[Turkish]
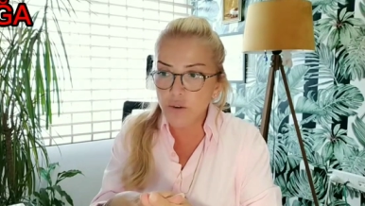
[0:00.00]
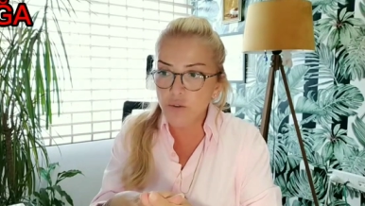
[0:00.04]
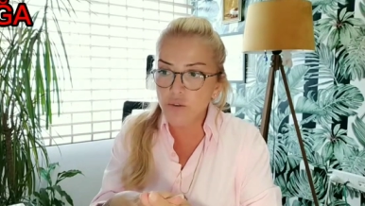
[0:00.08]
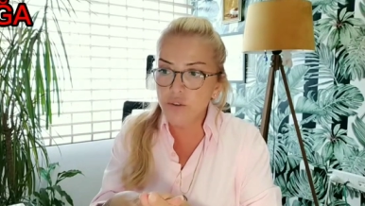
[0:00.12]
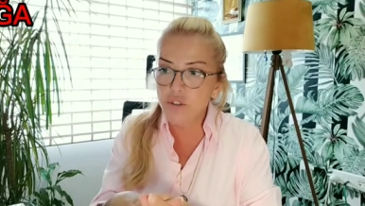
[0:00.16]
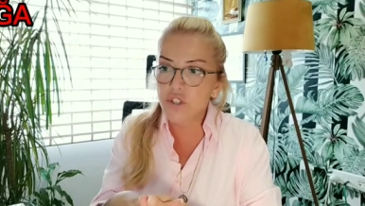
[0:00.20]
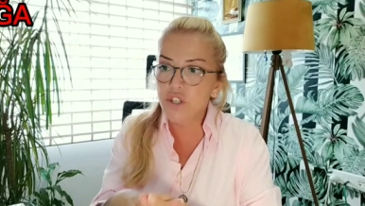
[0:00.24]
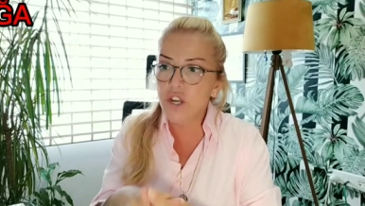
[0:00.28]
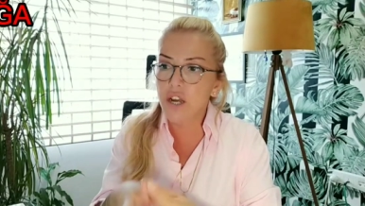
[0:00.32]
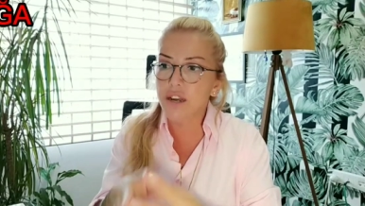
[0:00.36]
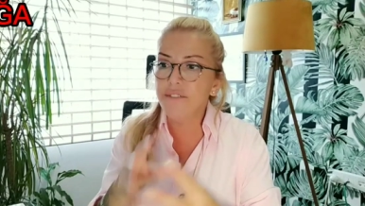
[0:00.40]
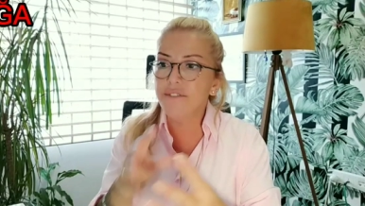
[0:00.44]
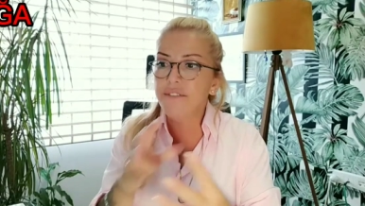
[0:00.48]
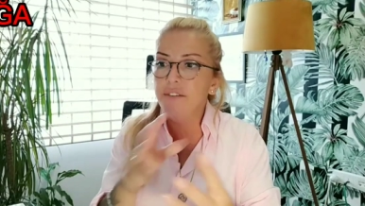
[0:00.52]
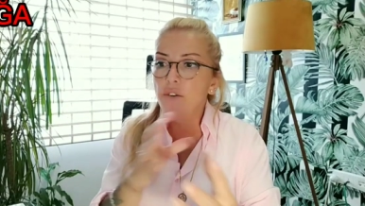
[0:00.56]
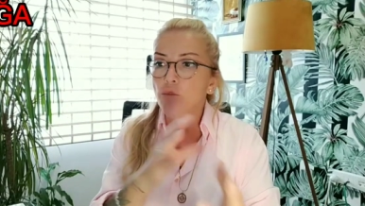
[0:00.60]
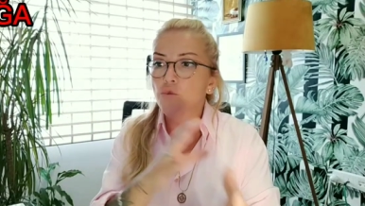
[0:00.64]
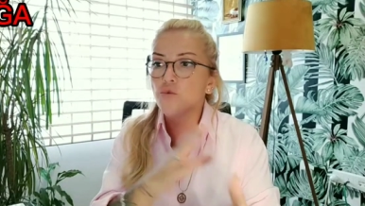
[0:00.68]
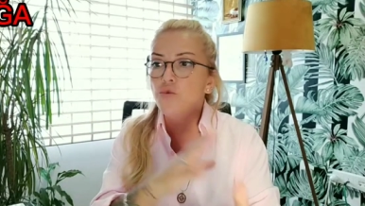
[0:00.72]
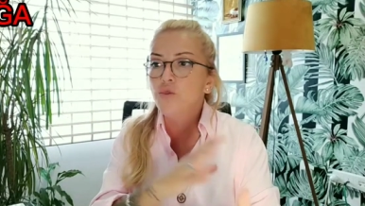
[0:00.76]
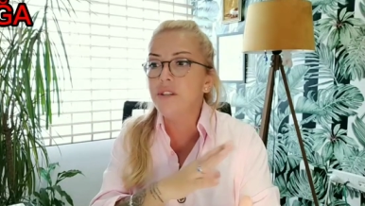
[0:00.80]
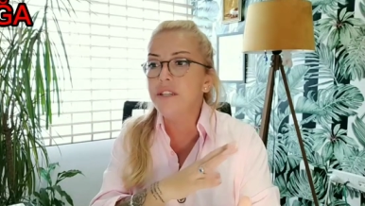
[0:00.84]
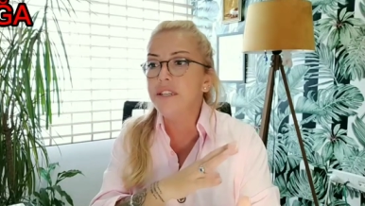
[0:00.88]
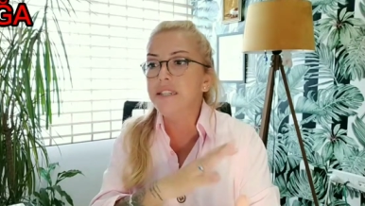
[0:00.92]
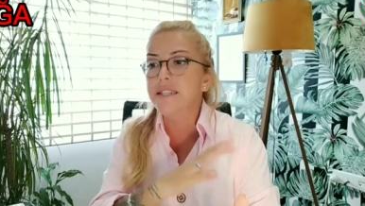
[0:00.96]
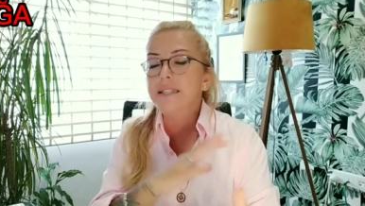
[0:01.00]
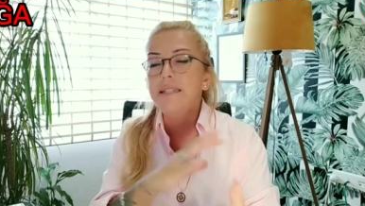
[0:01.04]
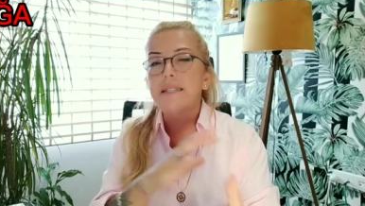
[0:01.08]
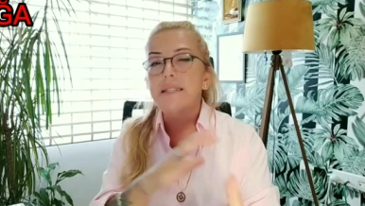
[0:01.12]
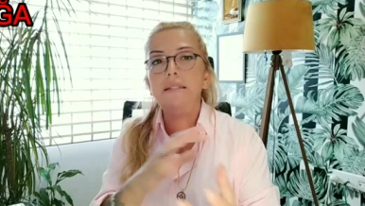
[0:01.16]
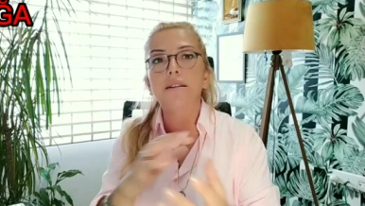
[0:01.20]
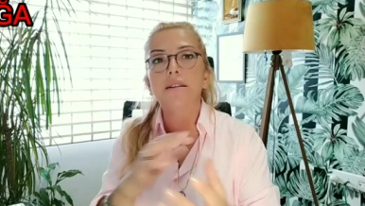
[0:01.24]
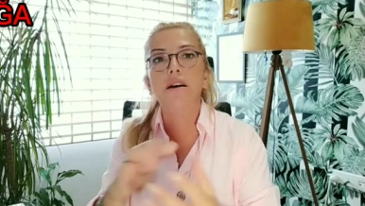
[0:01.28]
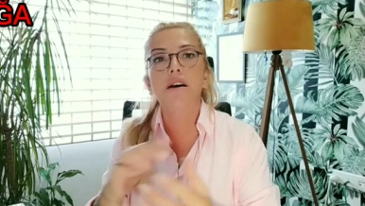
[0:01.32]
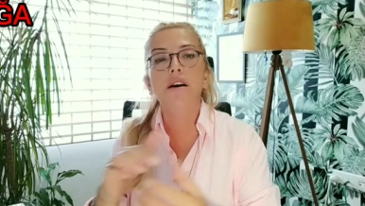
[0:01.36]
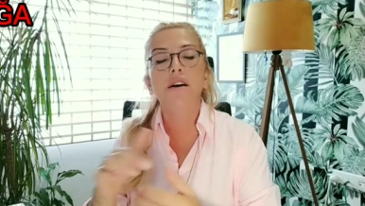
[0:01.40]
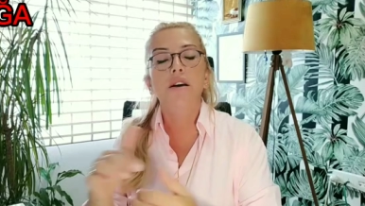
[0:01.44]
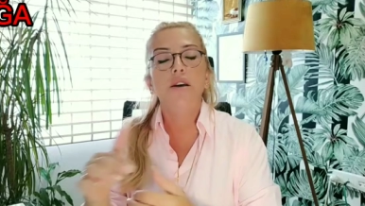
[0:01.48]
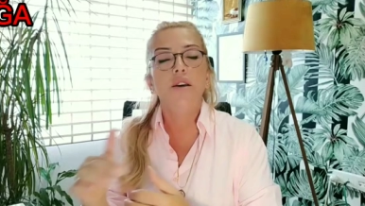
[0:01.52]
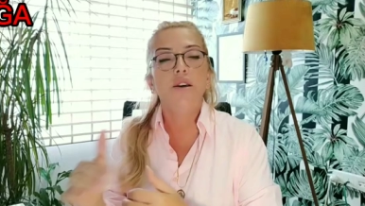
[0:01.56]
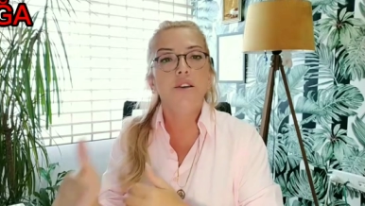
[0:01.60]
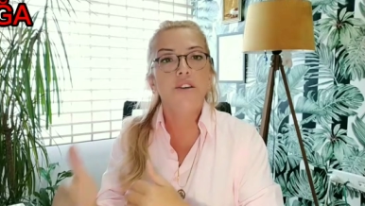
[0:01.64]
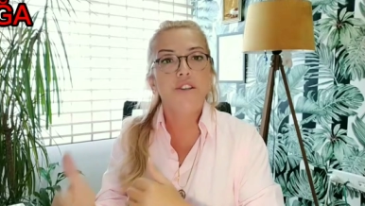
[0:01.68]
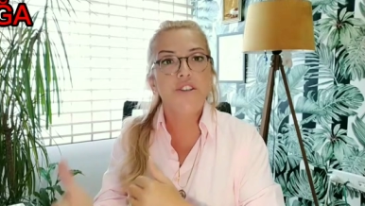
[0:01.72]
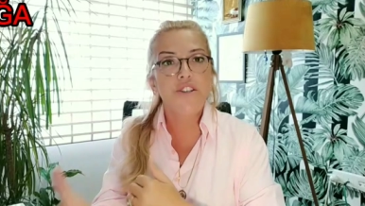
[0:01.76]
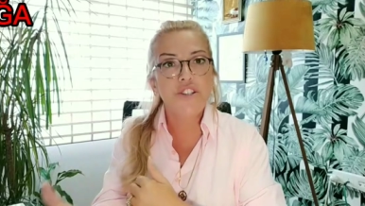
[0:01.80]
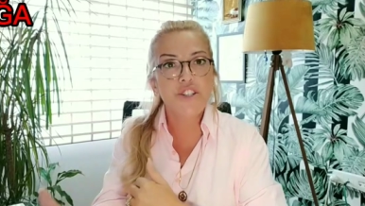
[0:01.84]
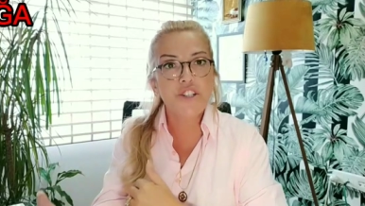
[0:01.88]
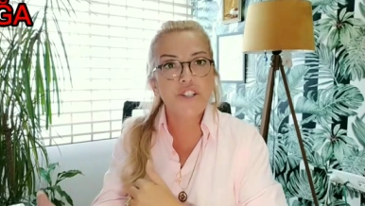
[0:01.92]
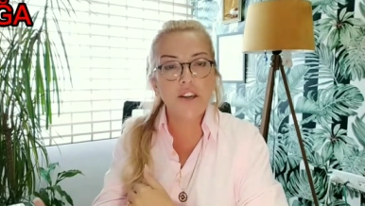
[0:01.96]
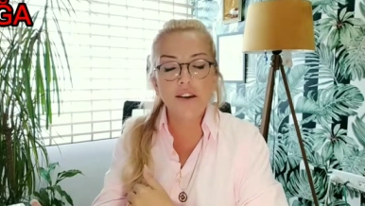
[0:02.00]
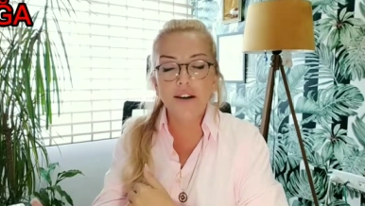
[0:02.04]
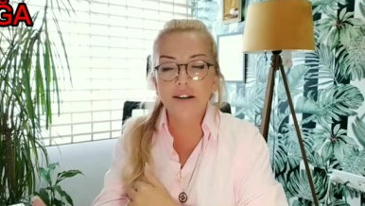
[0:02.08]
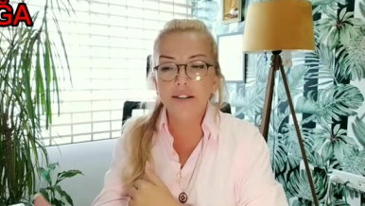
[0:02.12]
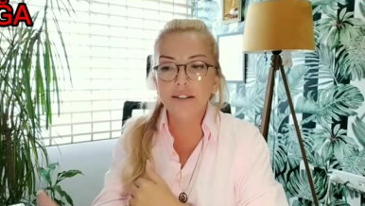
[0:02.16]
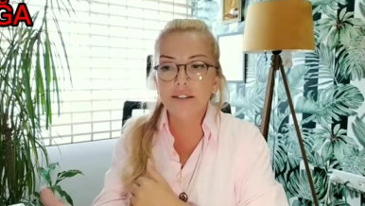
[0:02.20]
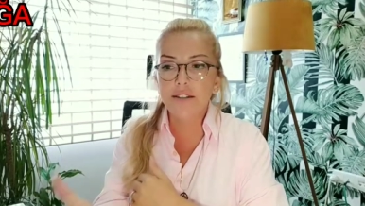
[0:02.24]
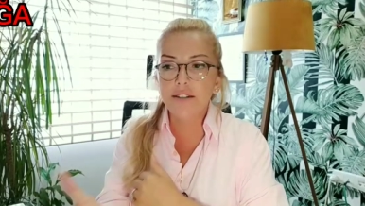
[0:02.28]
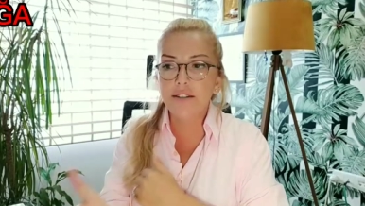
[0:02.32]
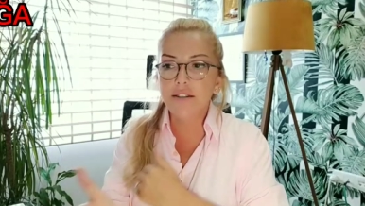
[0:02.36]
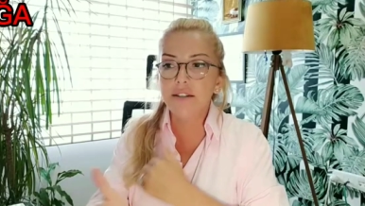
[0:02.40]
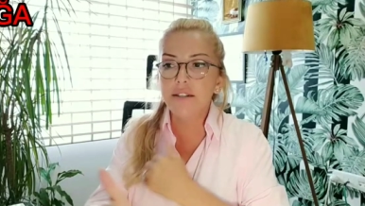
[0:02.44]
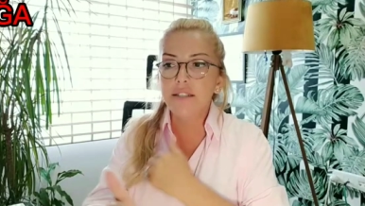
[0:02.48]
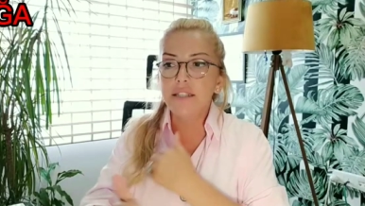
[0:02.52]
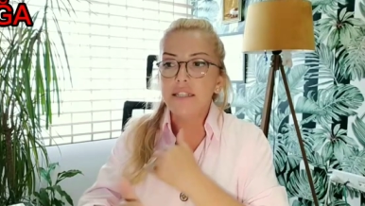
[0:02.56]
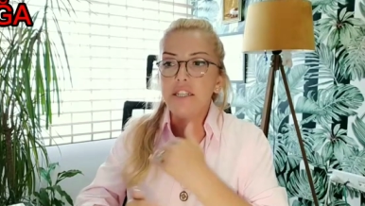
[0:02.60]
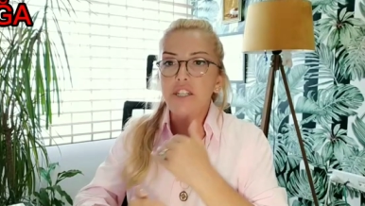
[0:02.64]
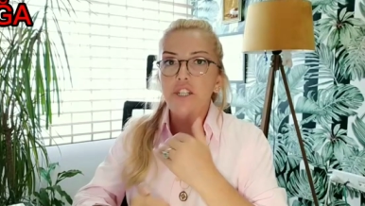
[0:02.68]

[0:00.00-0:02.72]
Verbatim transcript: olacak ve onun yanı sıra iş hayatınız,